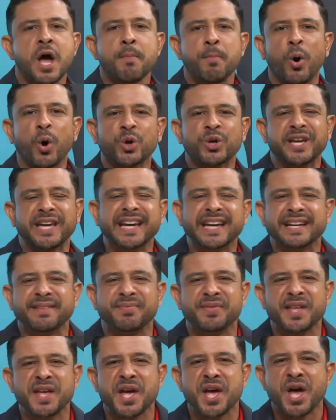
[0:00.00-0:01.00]
¿Por qué?
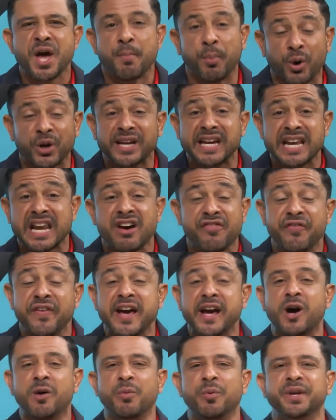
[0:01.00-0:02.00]
Porque la
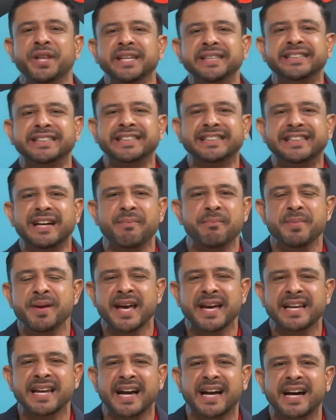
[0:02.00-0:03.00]
fe, como dice
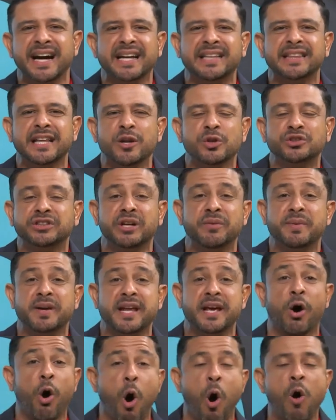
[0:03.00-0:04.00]
también la carta a los
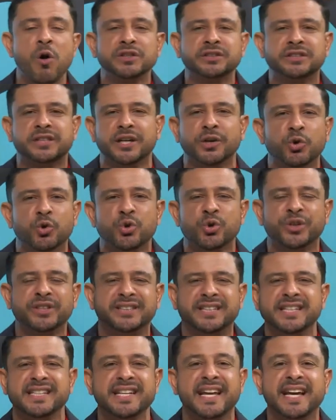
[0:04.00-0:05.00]
Hebreos 11.1 y
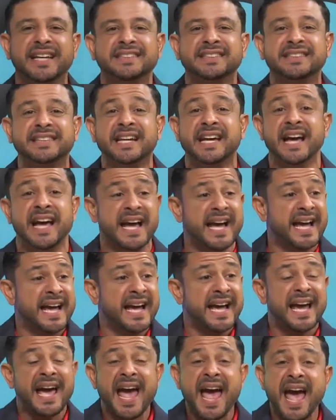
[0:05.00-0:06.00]
siguiente,
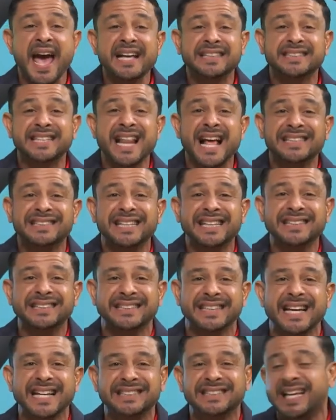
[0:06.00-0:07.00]
es la
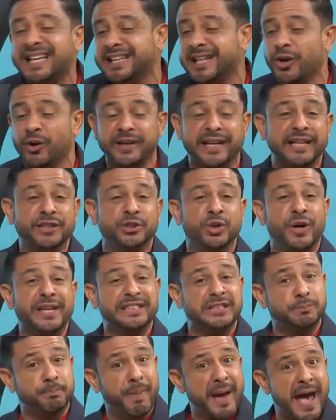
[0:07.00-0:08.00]
certeza de lo que yo
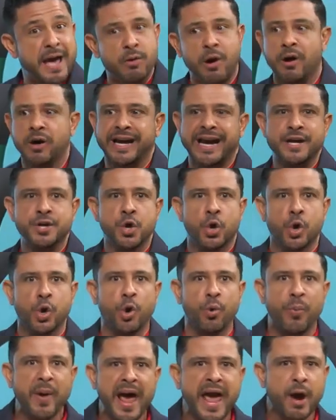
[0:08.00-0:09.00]
espero, aunque no
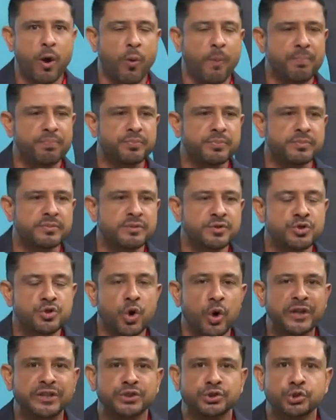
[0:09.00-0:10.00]
lo veo.
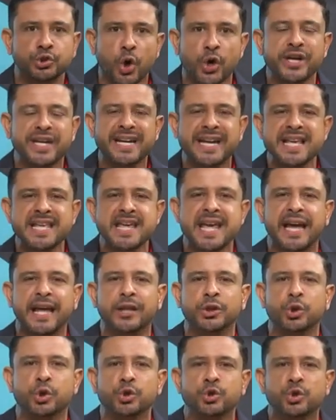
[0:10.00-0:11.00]
Yo estoy
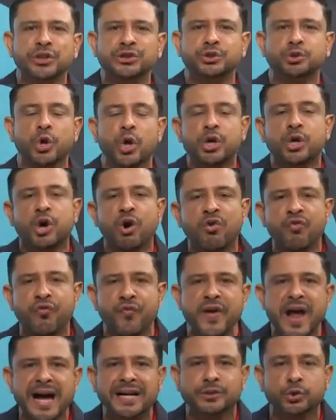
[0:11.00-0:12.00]
creyendo, yo estoy
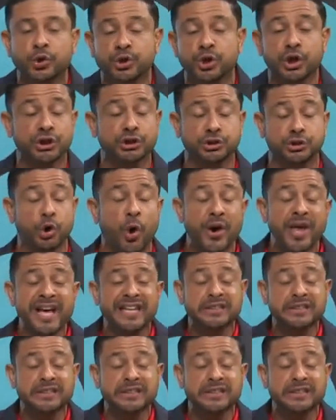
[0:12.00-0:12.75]
confiando, yo estoy